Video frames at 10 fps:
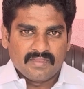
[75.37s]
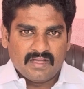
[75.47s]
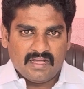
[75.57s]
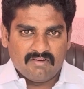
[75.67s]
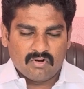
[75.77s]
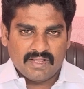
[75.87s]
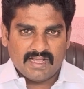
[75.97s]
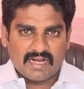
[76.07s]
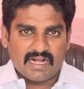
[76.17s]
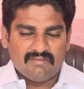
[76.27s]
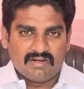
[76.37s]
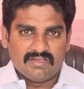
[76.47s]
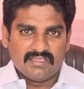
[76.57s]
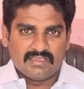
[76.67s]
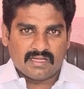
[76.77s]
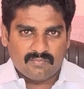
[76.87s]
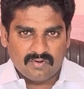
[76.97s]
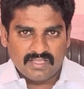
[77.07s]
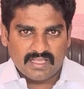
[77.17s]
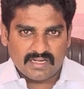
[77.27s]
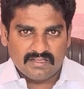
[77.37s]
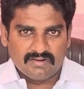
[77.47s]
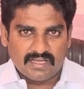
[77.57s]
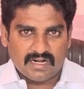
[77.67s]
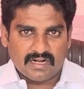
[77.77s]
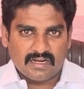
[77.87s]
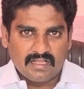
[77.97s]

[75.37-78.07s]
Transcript: அவருடைய கணவர் வந்து தற்போது இறந்து விடுகிறார்